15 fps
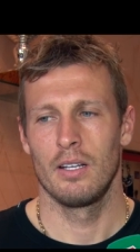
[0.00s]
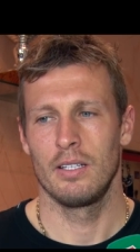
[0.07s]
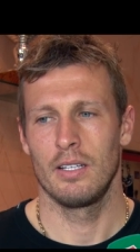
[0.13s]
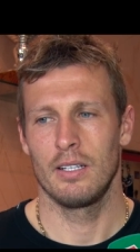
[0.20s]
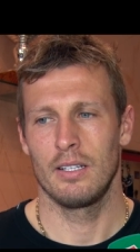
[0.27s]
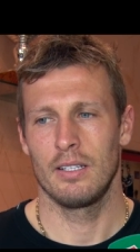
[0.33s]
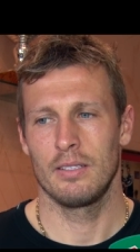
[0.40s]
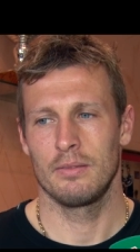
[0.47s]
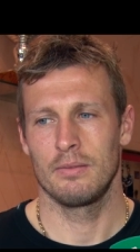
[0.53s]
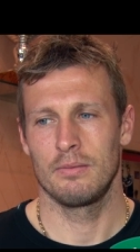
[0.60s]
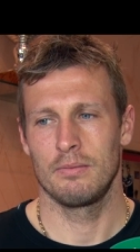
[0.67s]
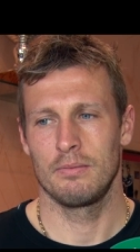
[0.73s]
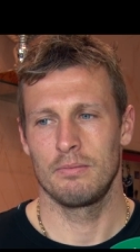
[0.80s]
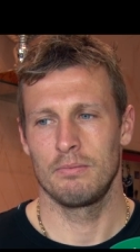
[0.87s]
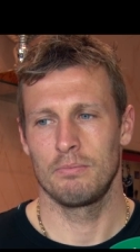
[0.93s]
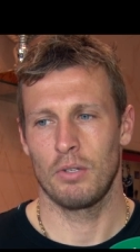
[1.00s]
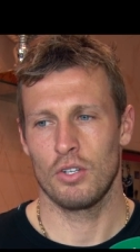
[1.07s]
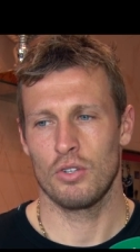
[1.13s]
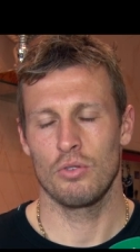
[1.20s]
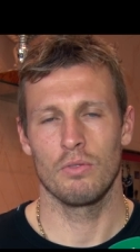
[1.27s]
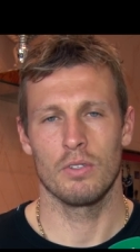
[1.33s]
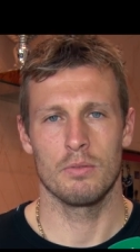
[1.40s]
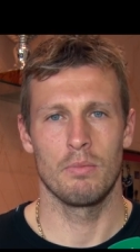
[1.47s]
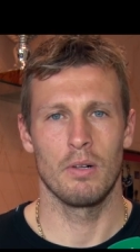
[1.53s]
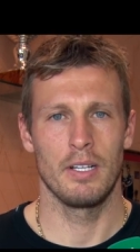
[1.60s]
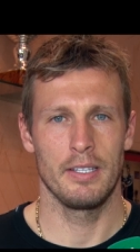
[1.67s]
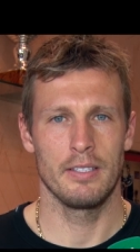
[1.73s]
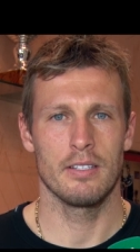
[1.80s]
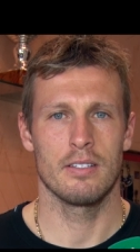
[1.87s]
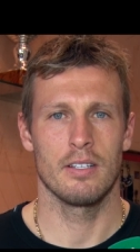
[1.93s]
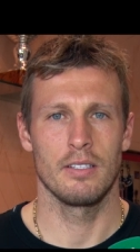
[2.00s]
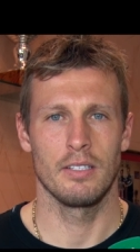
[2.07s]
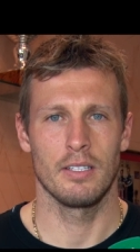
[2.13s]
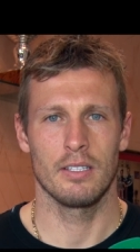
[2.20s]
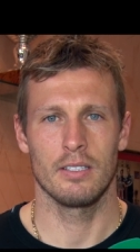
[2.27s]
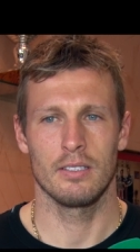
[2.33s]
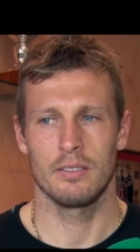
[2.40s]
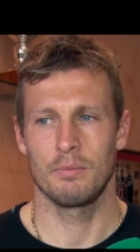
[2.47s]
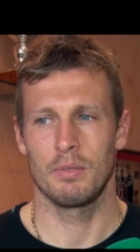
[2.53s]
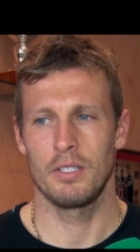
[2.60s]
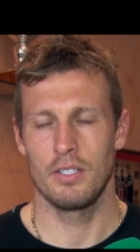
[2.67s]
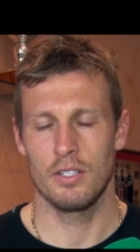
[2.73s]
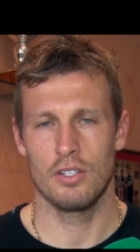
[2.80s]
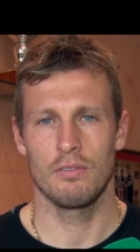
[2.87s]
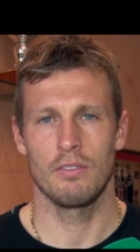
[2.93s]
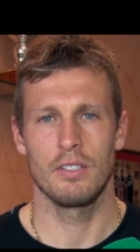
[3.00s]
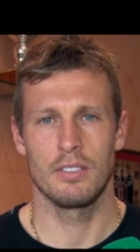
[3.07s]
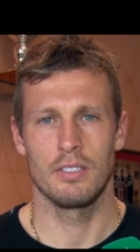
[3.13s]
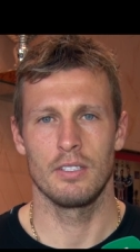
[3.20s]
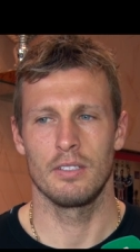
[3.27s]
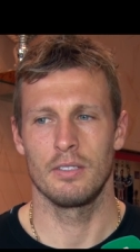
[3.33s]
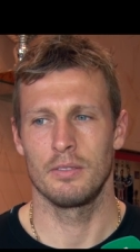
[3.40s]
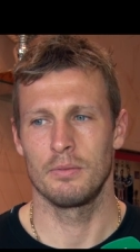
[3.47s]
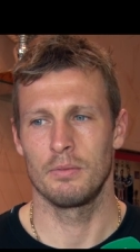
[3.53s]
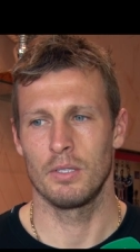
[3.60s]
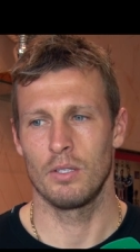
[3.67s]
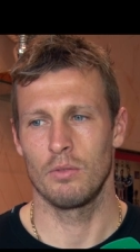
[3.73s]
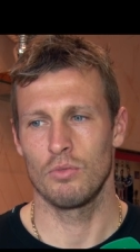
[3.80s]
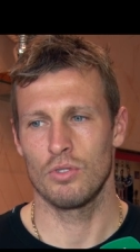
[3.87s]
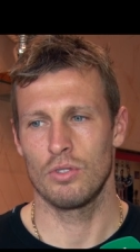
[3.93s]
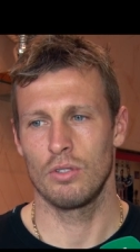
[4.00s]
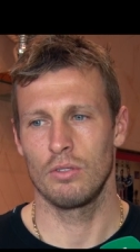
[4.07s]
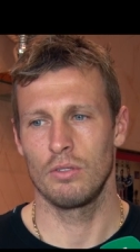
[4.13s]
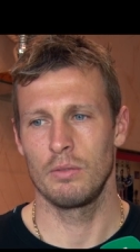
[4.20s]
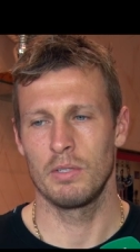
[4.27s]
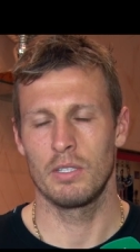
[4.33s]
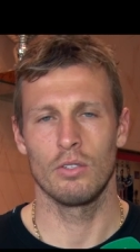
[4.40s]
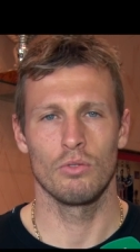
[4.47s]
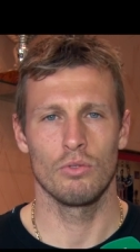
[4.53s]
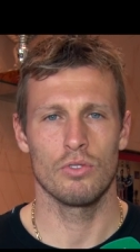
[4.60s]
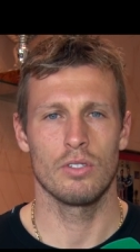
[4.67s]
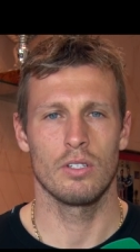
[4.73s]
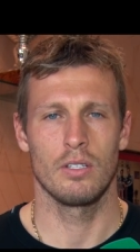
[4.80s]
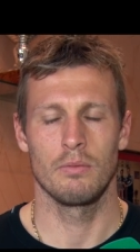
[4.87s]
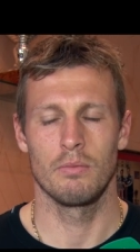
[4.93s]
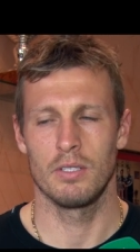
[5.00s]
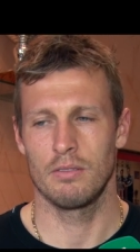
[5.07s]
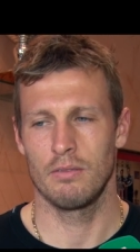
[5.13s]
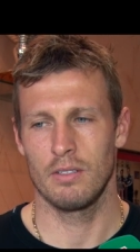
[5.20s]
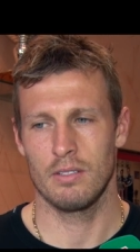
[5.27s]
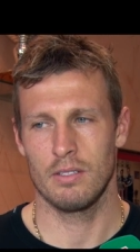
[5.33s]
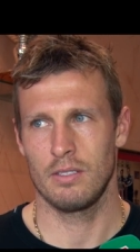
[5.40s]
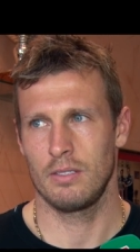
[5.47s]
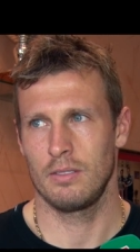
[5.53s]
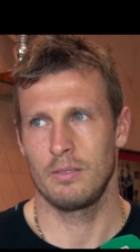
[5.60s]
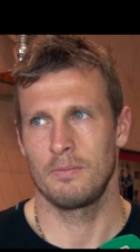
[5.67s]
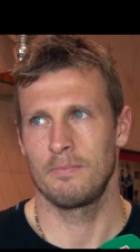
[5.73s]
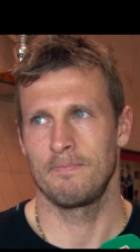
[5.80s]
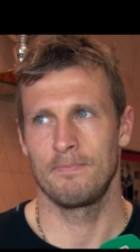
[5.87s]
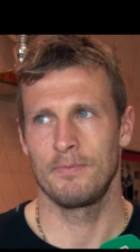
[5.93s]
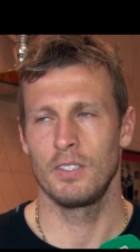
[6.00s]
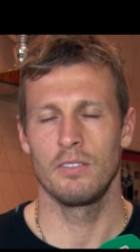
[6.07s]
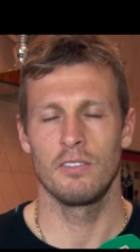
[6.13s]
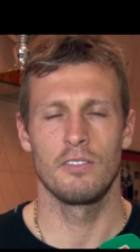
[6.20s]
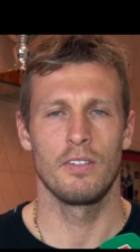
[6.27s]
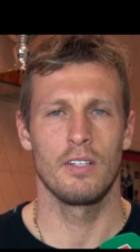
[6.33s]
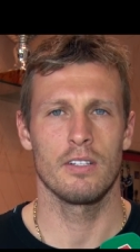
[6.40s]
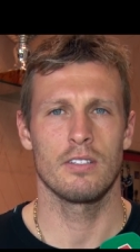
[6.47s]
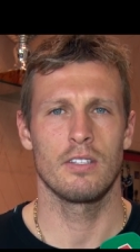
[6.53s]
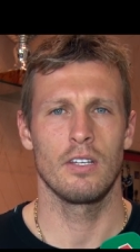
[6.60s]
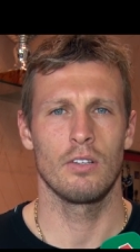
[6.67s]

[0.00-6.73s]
Я прошу вас, болейте за них, э, поддерживайте, потому что им это нужно, и без вас 12-й